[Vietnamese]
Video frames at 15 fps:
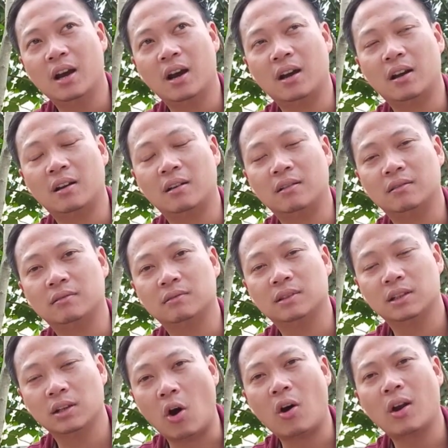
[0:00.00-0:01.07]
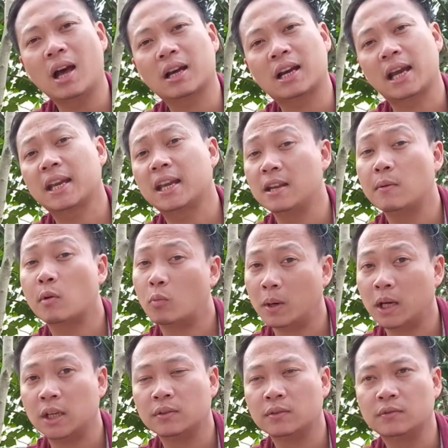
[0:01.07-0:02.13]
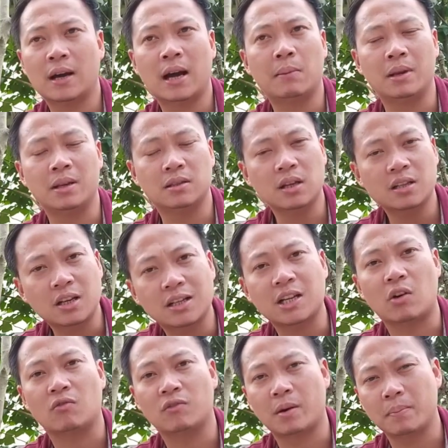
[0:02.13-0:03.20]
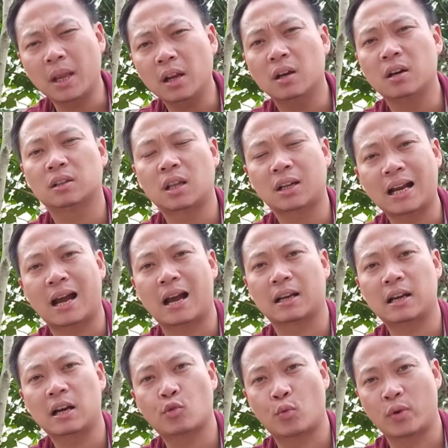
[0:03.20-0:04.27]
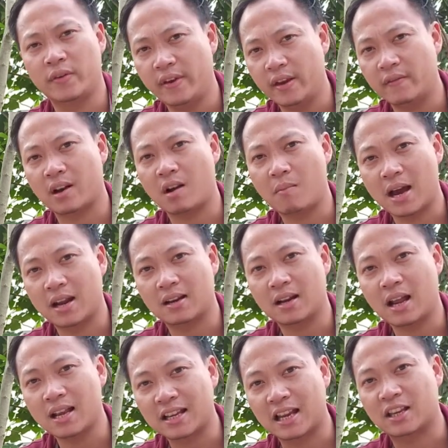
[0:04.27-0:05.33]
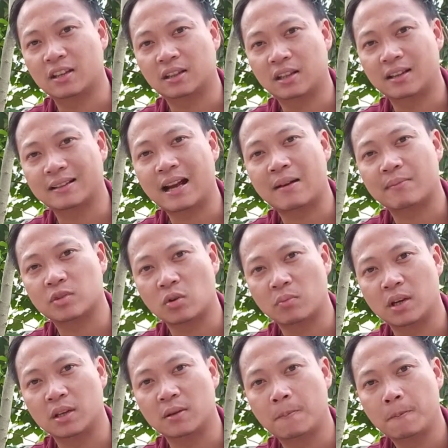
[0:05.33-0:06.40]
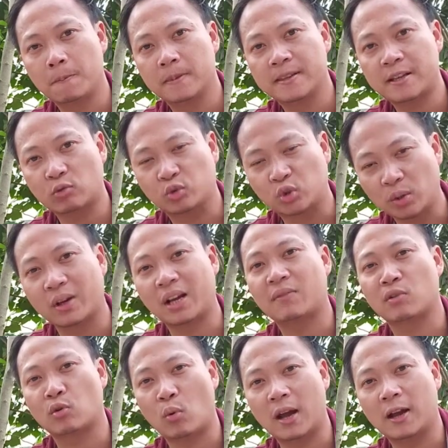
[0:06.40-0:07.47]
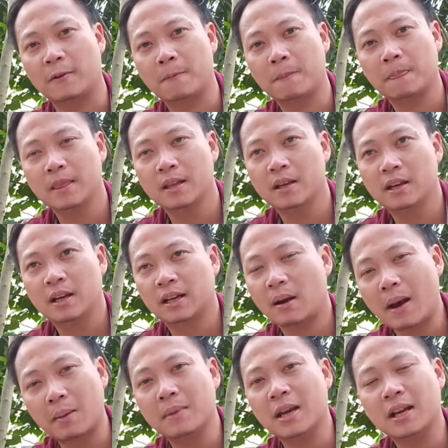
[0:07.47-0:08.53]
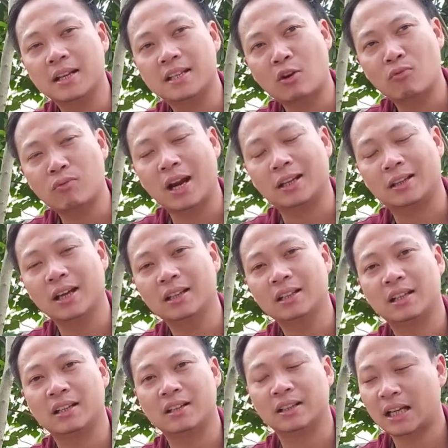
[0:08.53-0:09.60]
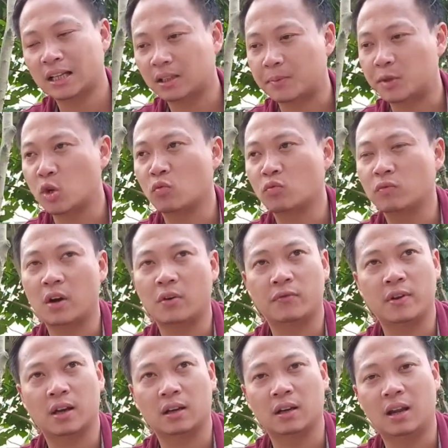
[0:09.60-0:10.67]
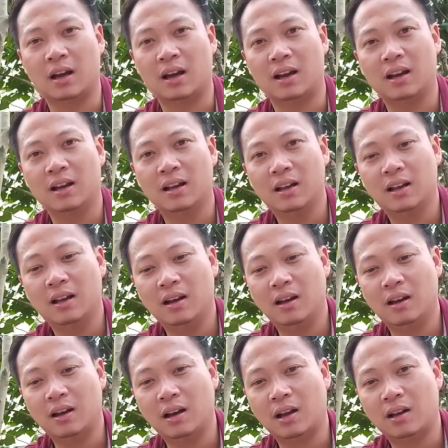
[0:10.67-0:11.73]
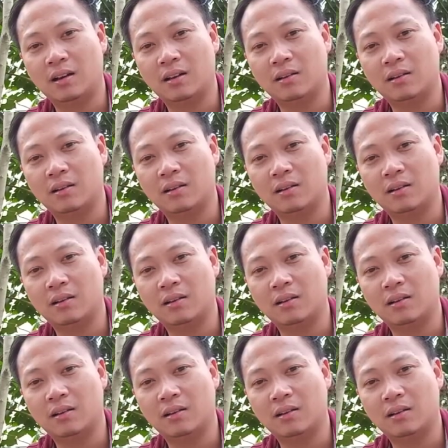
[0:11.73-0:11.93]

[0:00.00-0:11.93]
à, đó là cái kỷ niệm của mình và mình rất trân trọng và biết ơn tất cả các quý vị và các bạn đã dành tình cảm cho mình trong suốt một năm vừa qua các bạn biết là trong ngày tết thì người ta tập trung vào việc là à,